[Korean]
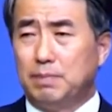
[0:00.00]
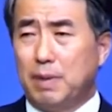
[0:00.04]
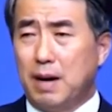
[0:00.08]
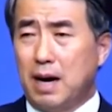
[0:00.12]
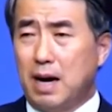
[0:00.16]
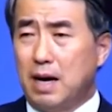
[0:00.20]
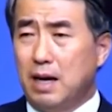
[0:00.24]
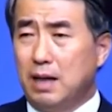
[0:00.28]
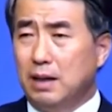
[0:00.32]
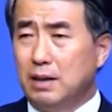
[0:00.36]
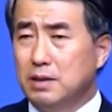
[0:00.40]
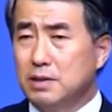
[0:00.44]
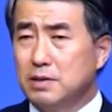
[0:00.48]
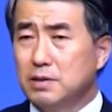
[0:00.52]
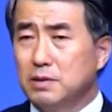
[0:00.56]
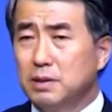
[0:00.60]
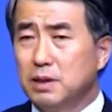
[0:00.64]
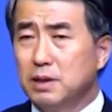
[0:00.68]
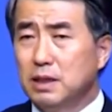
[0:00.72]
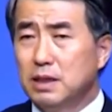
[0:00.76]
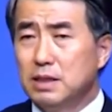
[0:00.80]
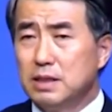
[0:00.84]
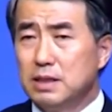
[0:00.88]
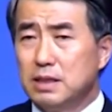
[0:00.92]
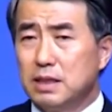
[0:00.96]
바알을
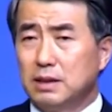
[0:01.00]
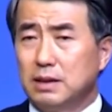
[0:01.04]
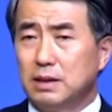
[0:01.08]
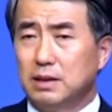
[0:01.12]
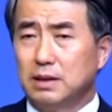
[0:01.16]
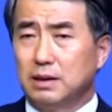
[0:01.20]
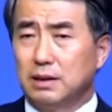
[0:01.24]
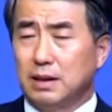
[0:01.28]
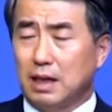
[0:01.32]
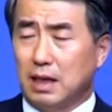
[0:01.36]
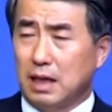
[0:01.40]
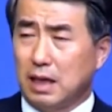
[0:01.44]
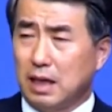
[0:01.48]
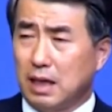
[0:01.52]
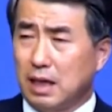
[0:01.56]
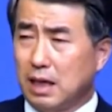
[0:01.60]
섬기는 자들을 다